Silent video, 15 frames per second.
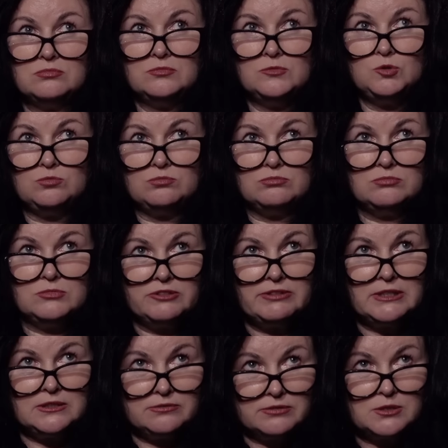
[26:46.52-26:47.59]
ну,
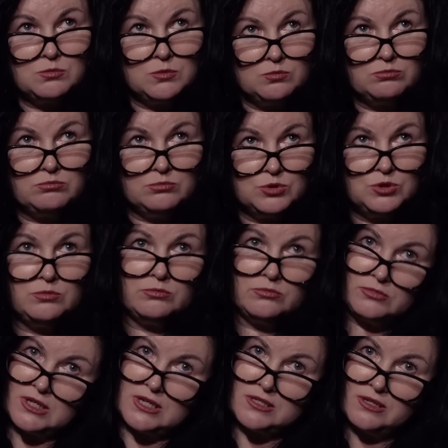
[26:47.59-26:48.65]
давайте возьмем, будем
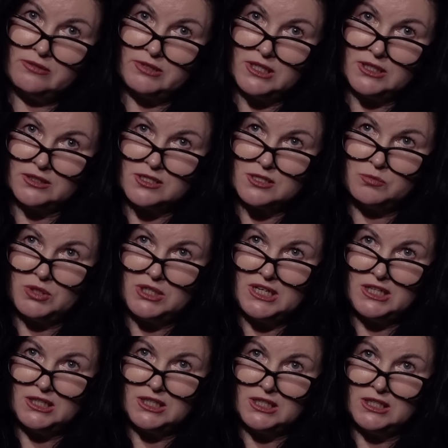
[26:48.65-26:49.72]
разные варианты
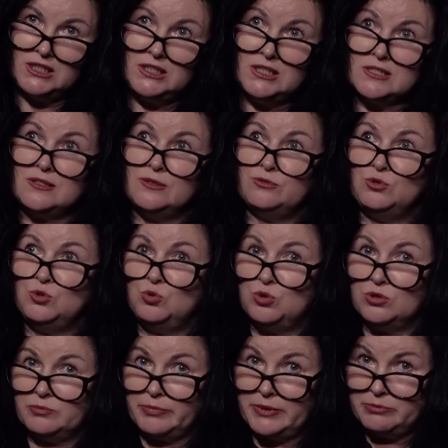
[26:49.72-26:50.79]
смотреть, да, и если
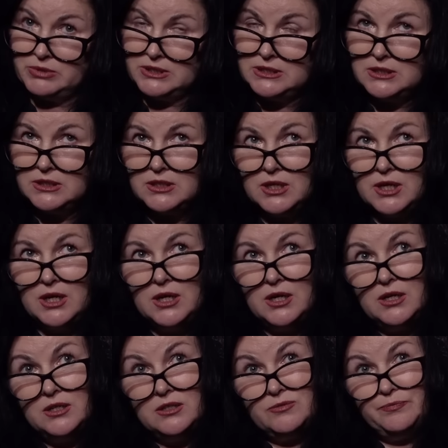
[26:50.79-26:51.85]
вдруг он победит,
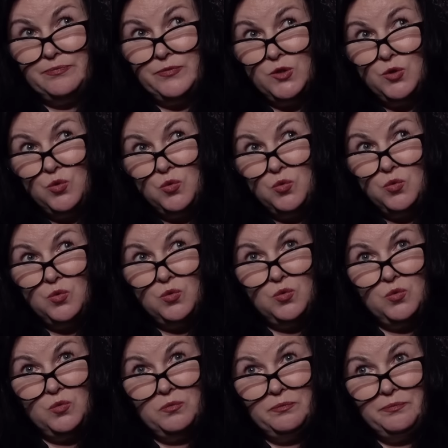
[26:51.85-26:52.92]

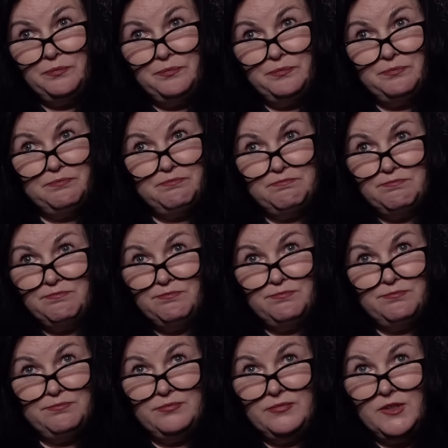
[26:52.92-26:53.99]
ну,
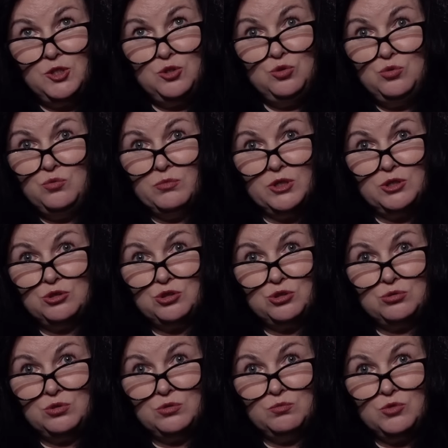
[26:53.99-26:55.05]
не думаю,
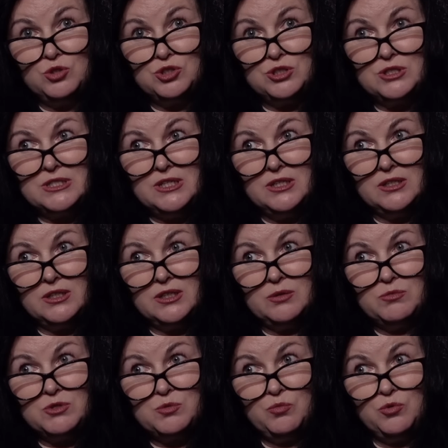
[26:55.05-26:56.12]
что он может сильно
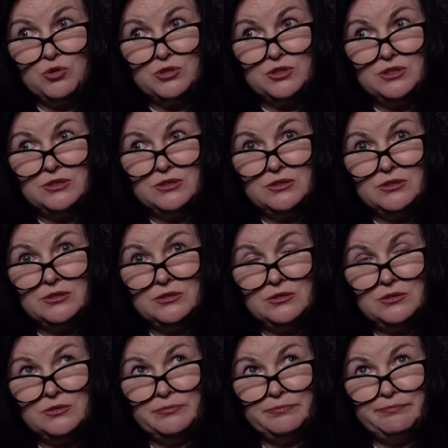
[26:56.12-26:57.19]
нам испортить
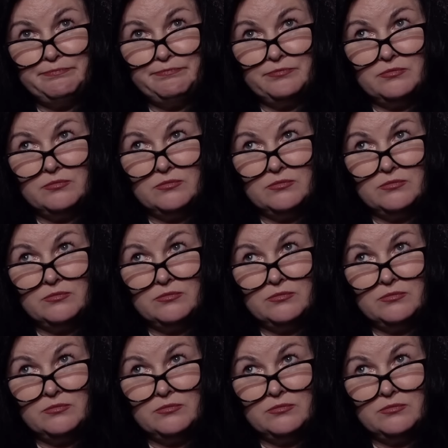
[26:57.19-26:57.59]
эм,